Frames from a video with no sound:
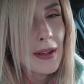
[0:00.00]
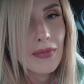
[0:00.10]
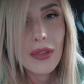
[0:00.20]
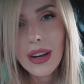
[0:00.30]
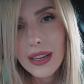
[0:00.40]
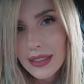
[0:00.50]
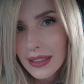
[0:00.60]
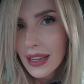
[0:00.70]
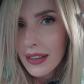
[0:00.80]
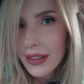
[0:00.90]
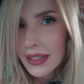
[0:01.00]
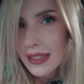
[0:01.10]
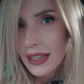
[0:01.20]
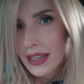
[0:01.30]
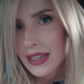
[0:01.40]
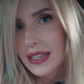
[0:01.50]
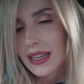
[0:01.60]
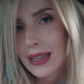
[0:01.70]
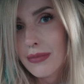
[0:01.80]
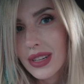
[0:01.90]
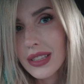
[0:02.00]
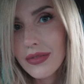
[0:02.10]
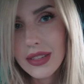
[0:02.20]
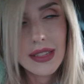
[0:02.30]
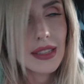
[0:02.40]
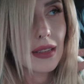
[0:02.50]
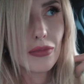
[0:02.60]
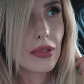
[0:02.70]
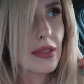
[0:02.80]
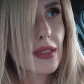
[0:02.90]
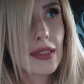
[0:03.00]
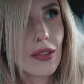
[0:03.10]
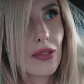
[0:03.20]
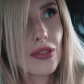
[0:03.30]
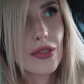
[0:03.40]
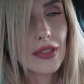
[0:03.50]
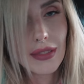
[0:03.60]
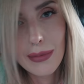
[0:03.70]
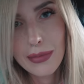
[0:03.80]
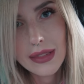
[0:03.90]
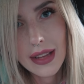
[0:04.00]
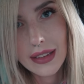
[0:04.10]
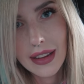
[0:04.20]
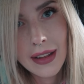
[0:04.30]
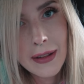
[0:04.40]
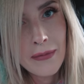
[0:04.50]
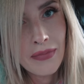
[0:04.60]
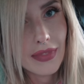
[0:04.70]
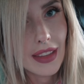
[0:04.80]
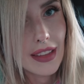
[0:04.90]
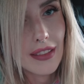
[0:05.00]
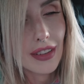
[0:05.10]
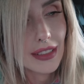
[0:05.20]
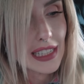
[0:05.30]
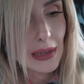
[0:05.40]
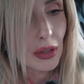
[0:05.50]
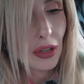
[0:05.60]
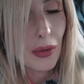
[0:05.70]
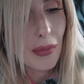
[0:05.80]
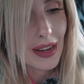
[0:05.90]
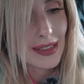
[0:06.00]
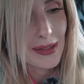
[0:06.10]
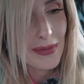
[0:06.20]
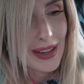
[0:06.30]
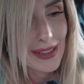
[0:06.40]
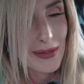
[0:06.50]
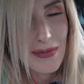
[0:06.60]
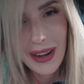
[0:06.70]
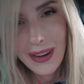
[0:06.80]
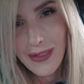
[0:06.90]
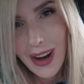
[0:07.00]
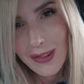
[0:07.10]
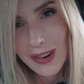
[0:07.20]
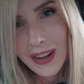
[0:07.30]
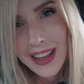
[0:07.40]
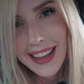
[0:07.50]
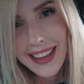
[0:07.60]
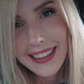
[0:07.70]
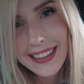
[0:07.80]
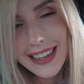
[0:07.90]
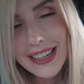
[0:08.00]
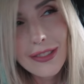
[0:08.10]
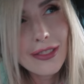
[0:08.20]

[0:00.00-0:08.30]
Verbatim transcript: No ale ten efekt zagęszczenia przede wszystkim to jest coś nie do opisania i faktycznie mi tego bardzo, bardzo brakowało. E, także to